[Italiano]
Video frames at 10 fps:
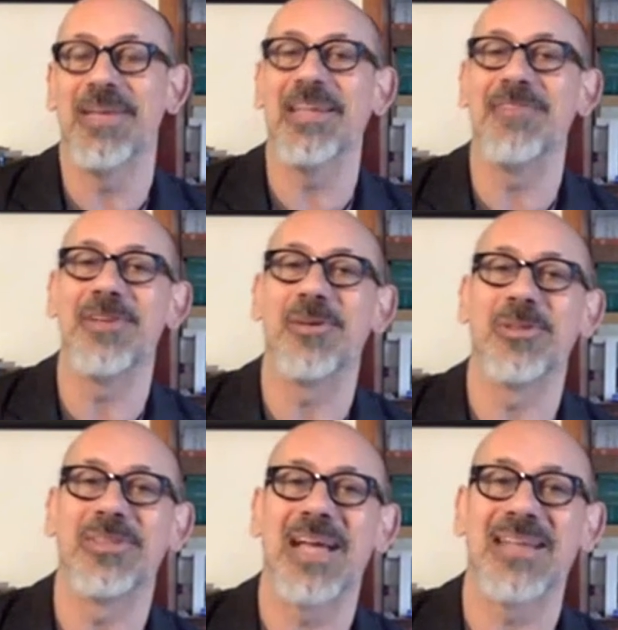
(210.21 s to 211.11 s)
la
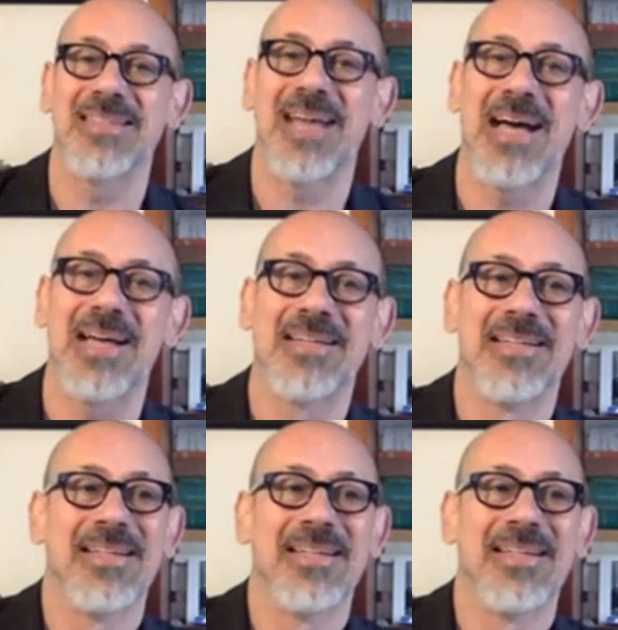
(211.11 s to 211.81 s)
difficoltà sta